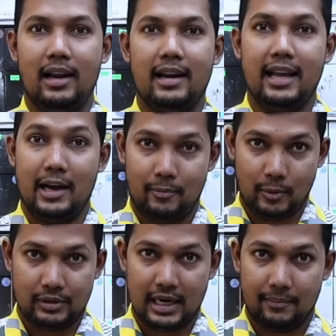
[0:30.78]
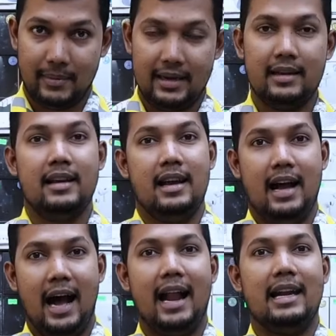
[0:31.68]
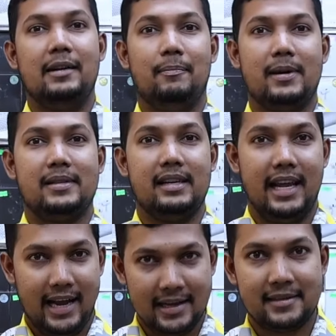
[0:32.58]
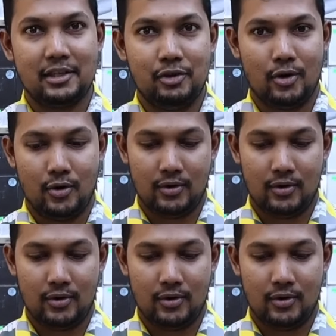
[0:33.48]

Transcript: কালারের এয়ারপোর্টস লাগবে হান্ড্রেড পার্সেন্ট এএনসি সহ